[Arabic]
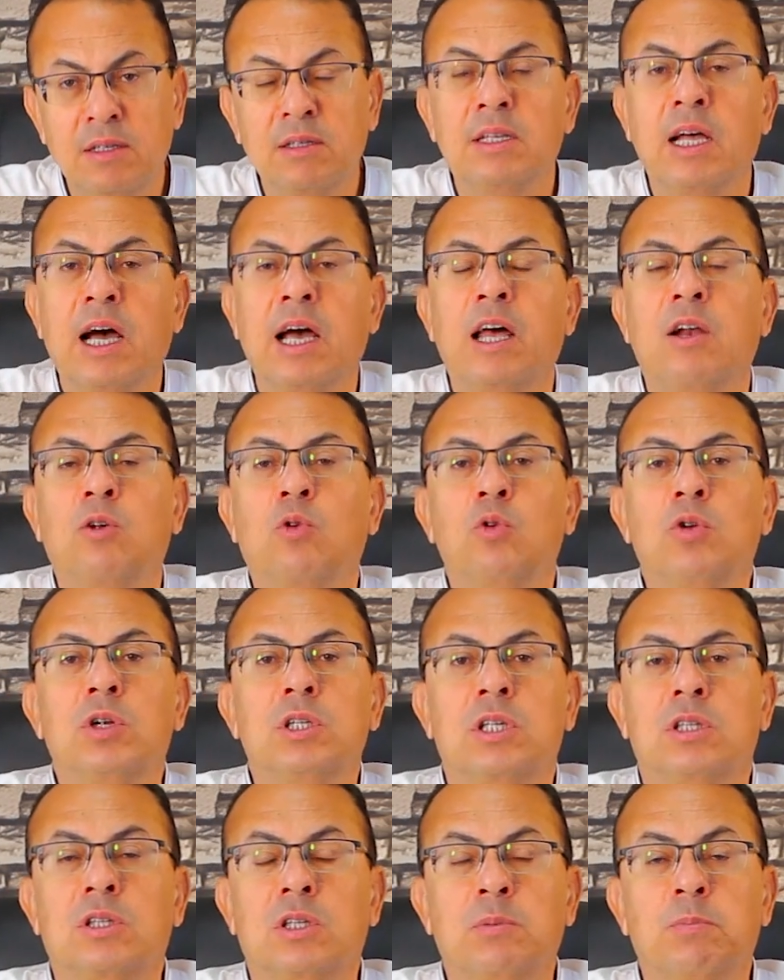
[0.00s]
دخل
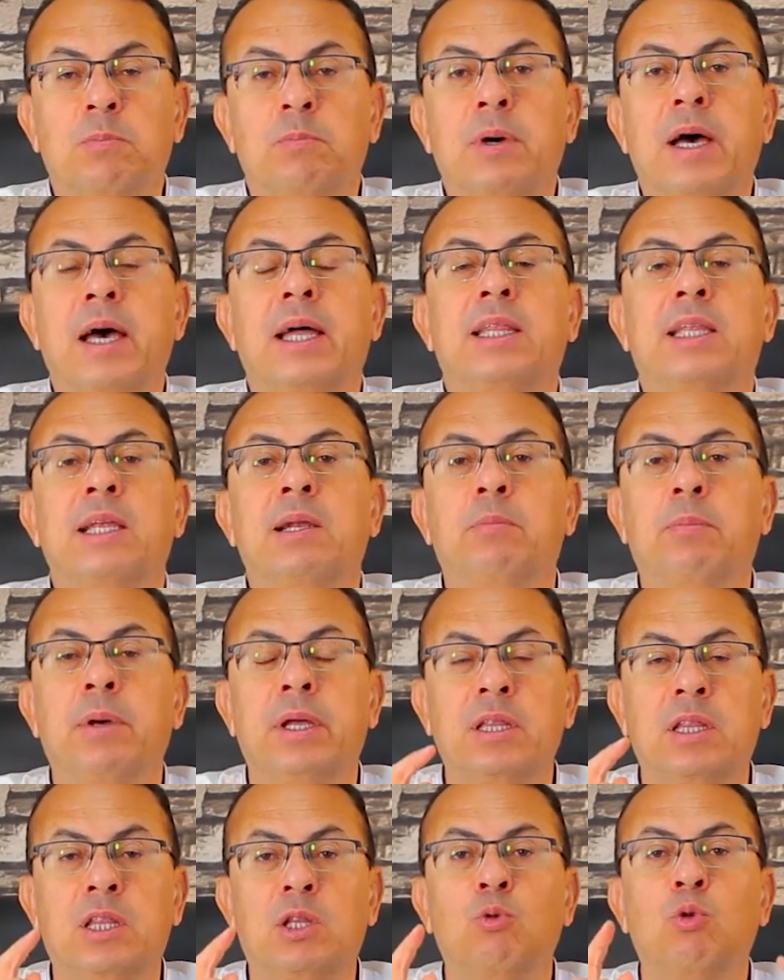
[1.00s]
كلية الطب بقت
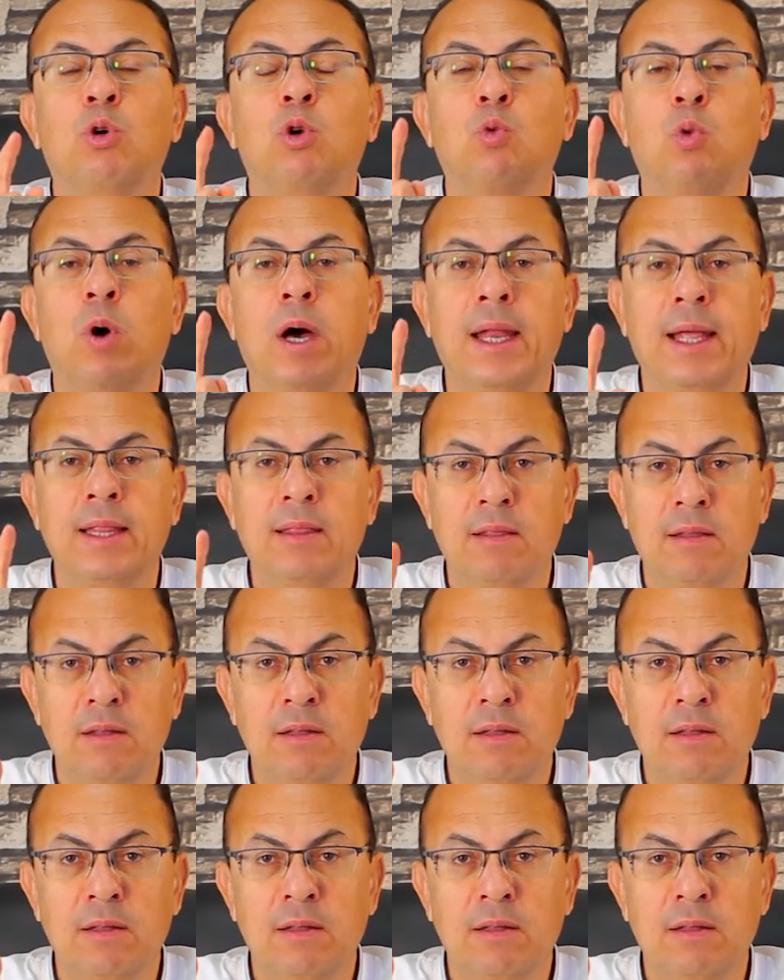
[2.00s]
البنت والولد